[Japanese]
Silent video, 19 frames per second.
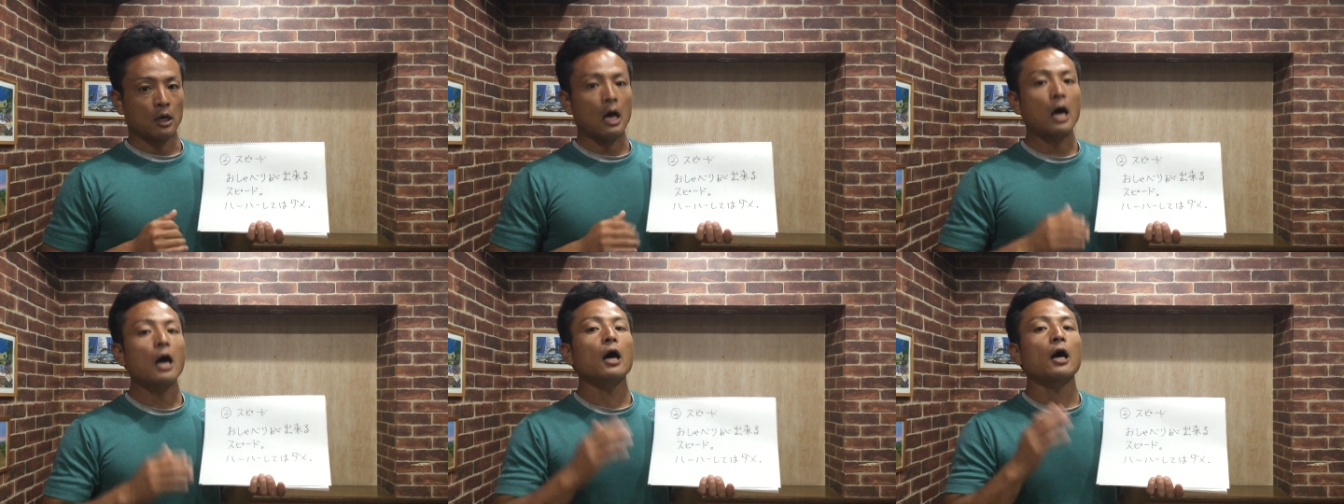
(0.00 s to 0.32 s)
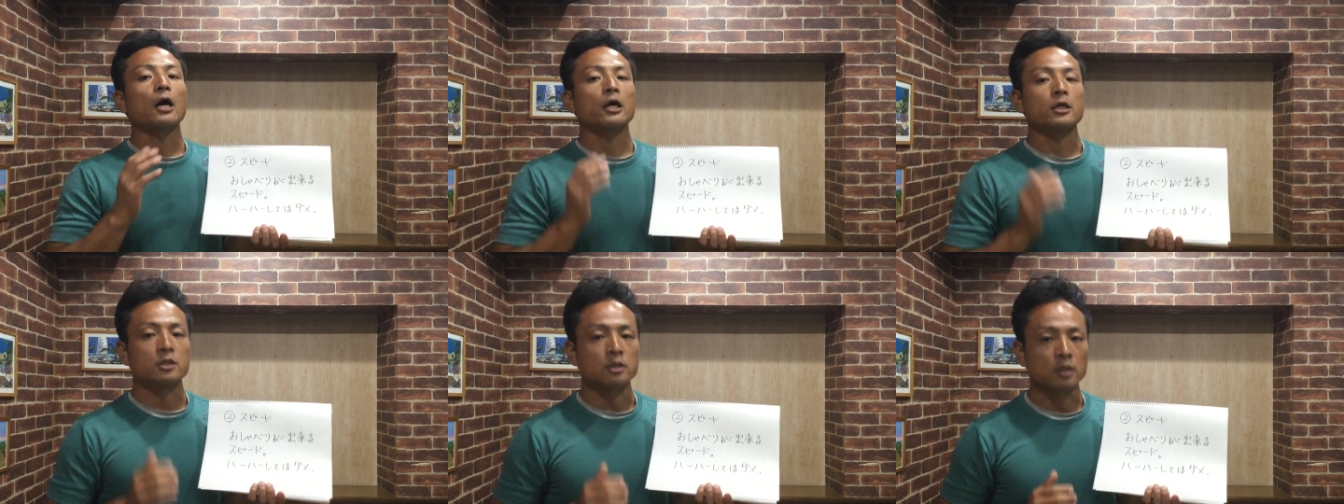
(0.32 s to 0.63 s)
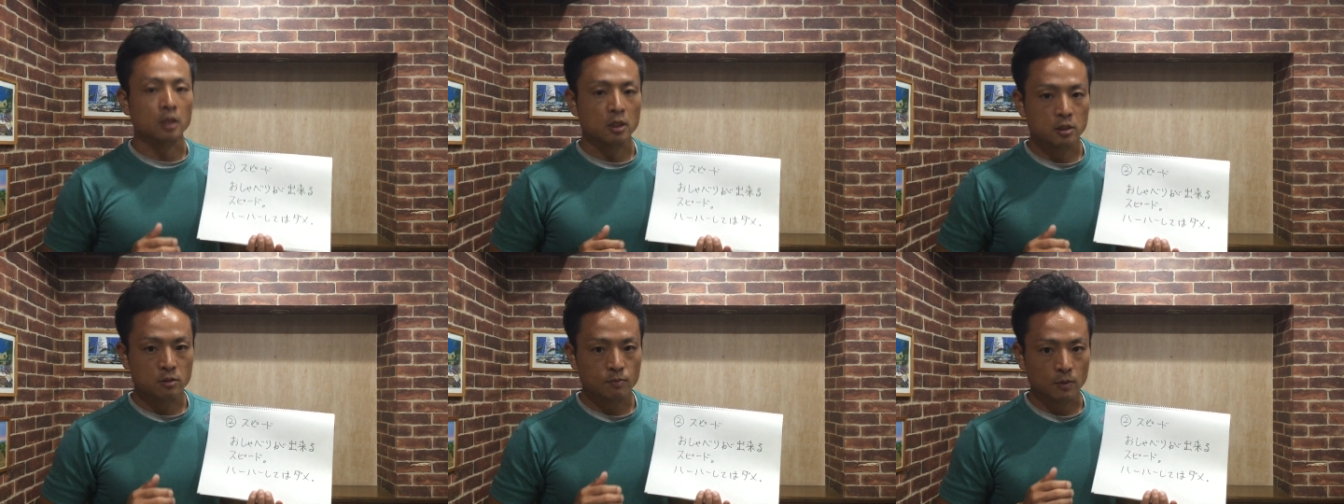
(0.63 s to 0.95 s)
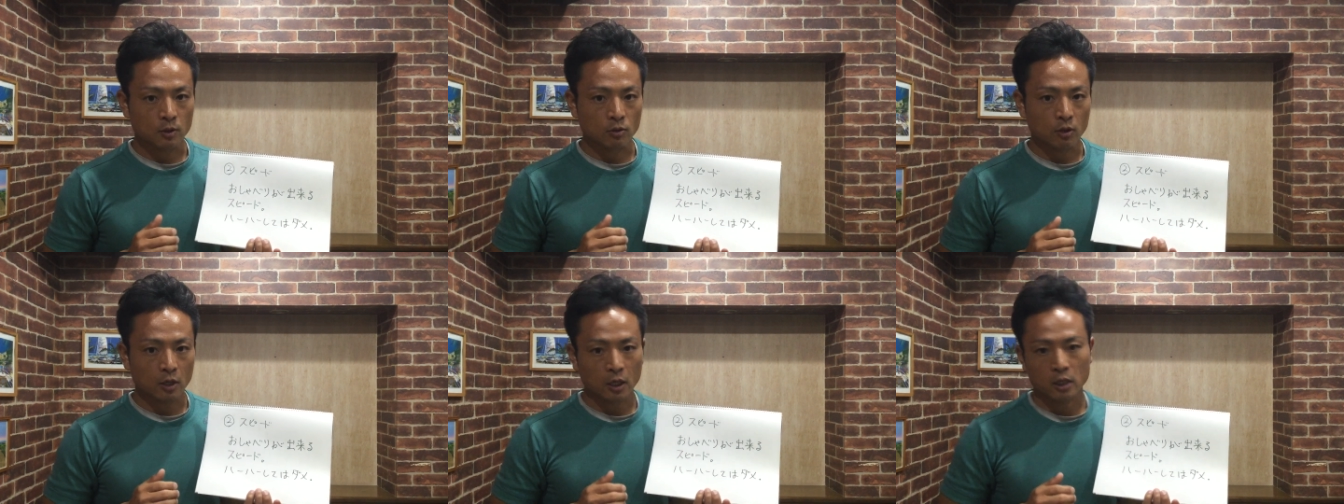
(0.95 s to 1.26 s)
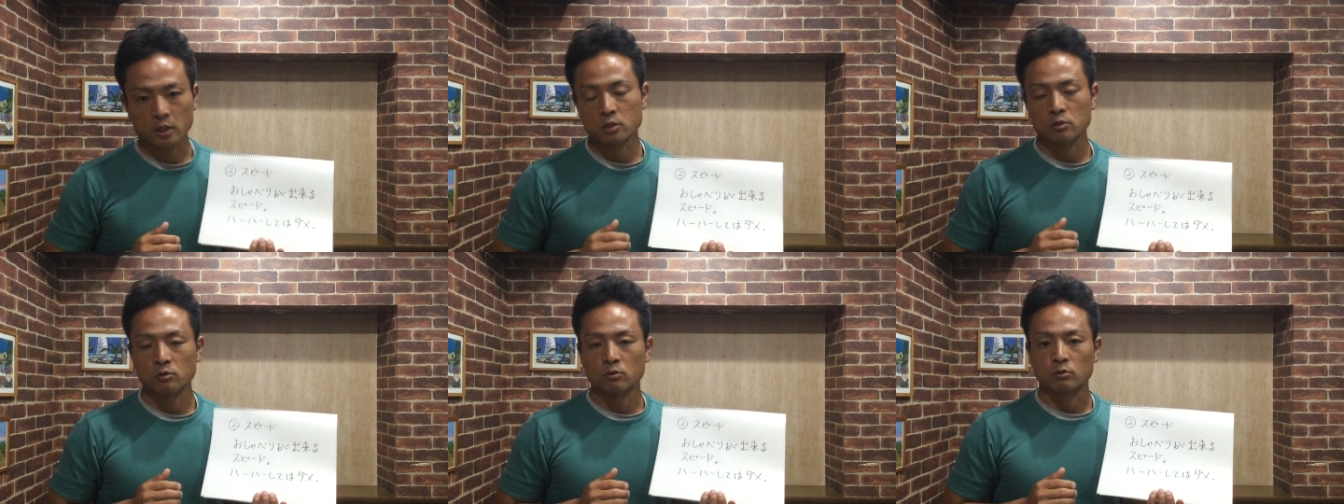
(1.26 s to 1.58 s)
ハーハーしないスピードで
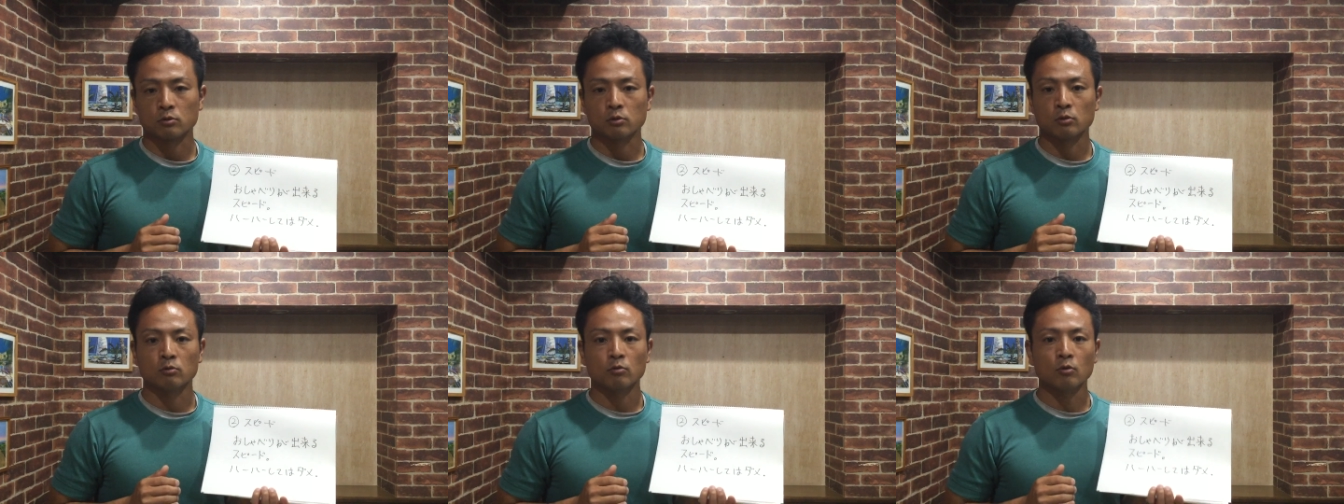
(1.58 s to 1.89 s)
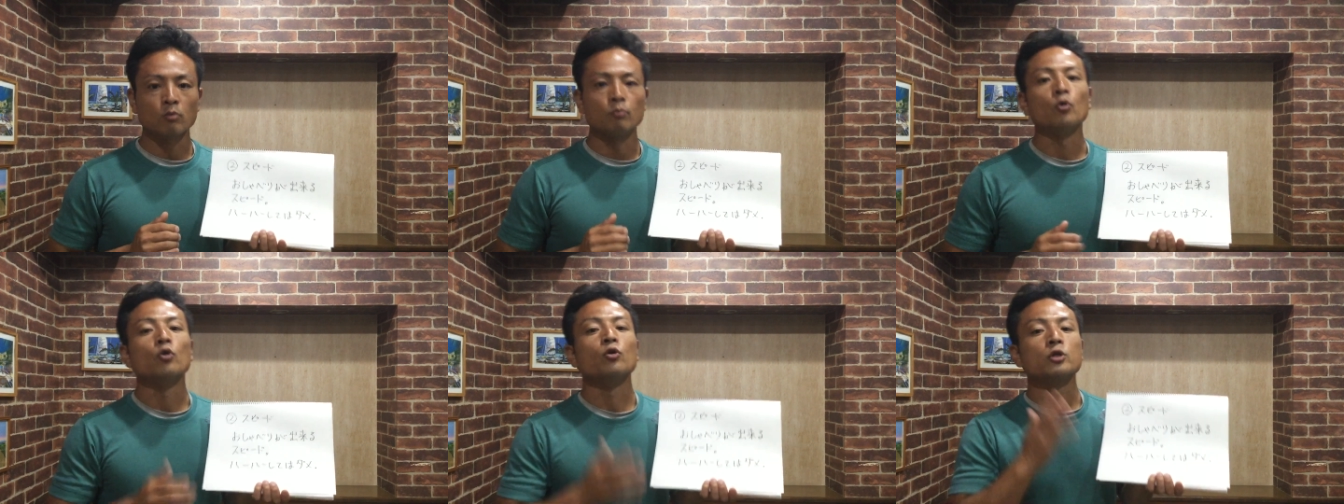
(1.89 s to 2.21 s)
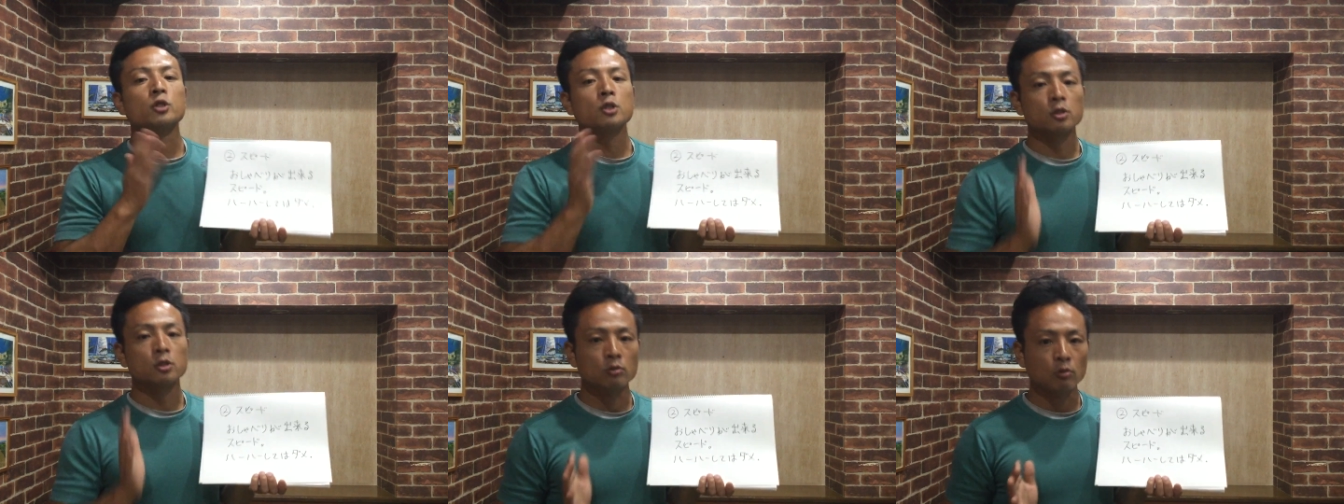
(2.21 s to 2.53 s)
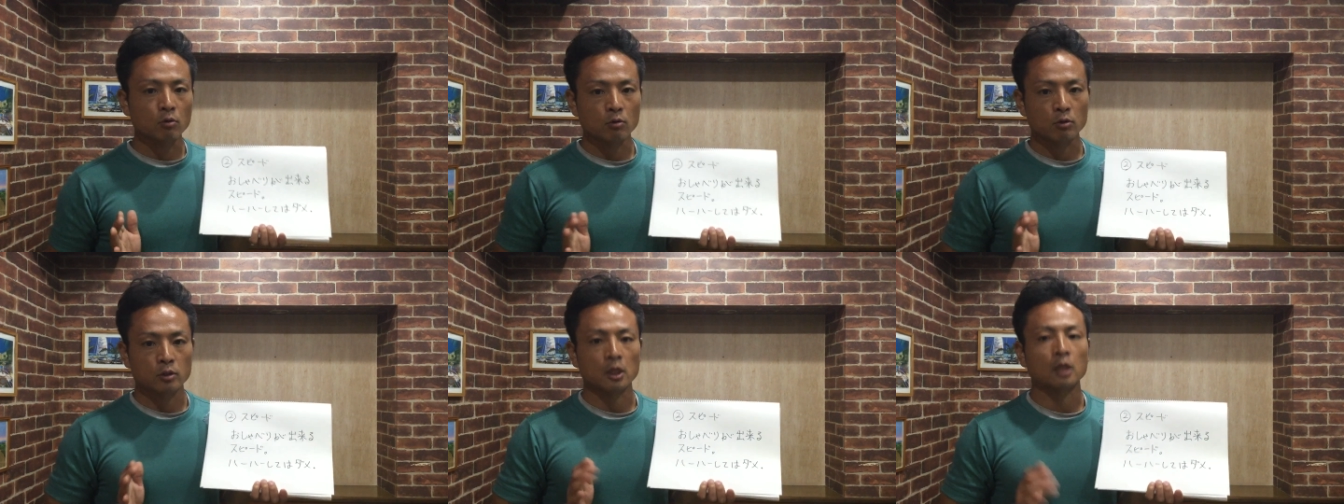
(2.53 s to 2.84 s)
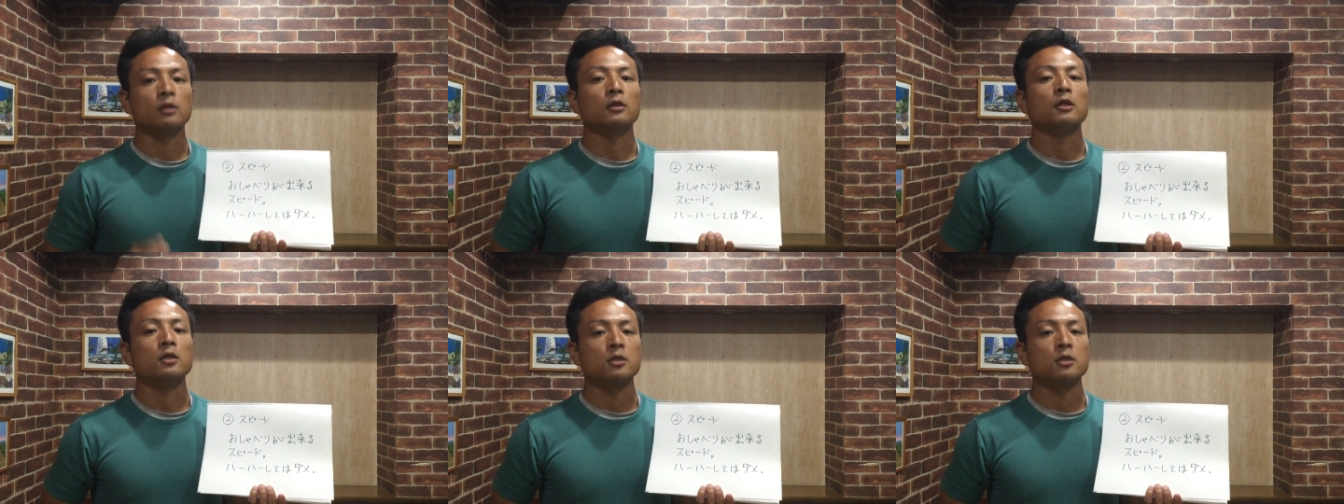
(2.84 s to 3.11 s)
走るっていうのをもう一度徹